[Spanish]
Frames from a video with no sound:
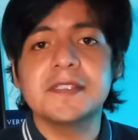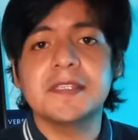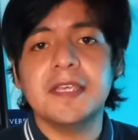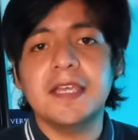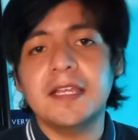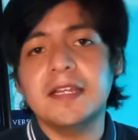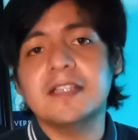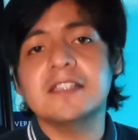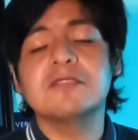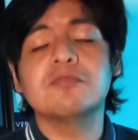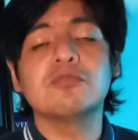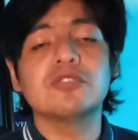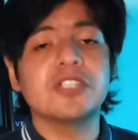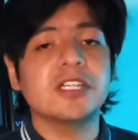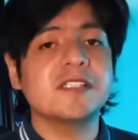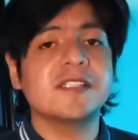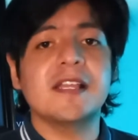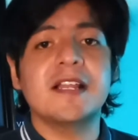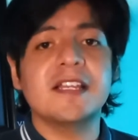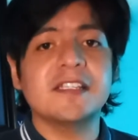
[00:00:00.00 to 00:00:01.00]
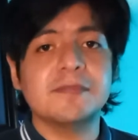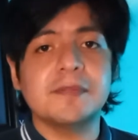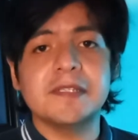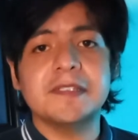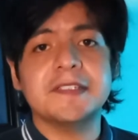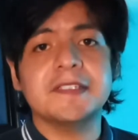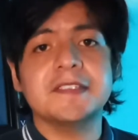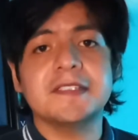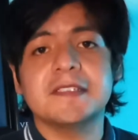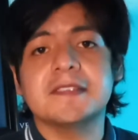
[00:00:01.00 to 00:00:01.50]
quienes muchas de las
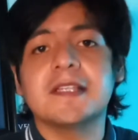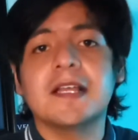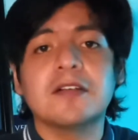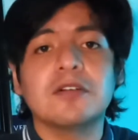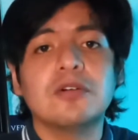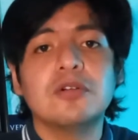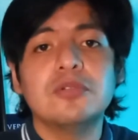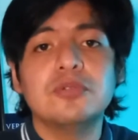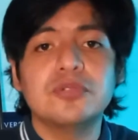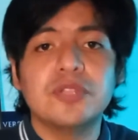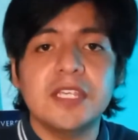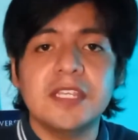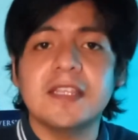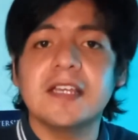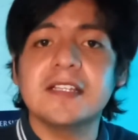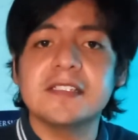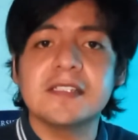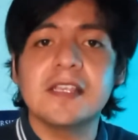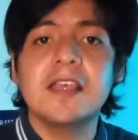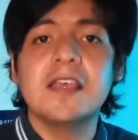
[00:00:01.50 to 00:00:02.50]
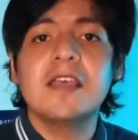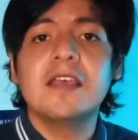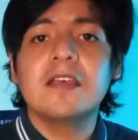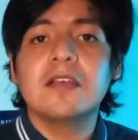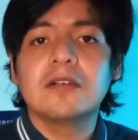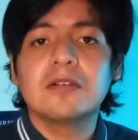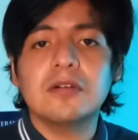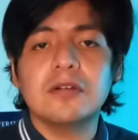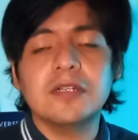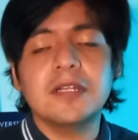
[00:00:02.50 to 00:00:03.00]
veces están coludidas
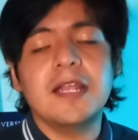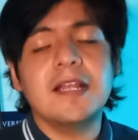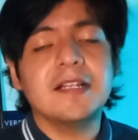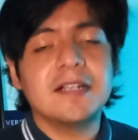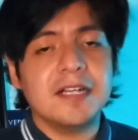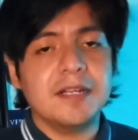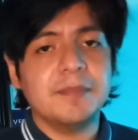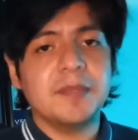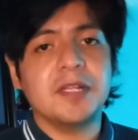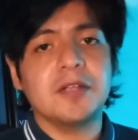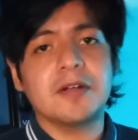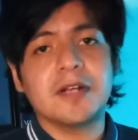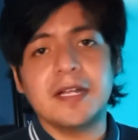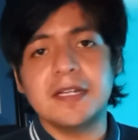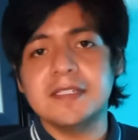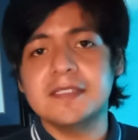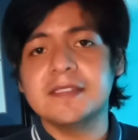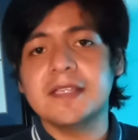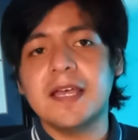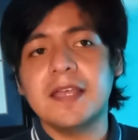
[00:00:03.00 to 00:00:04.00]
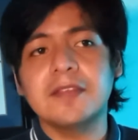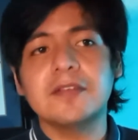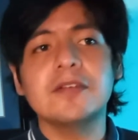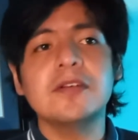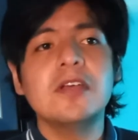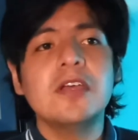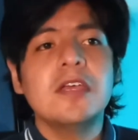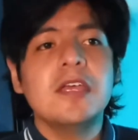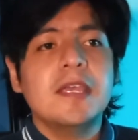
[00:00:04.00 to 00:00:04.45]
con el crimen organizado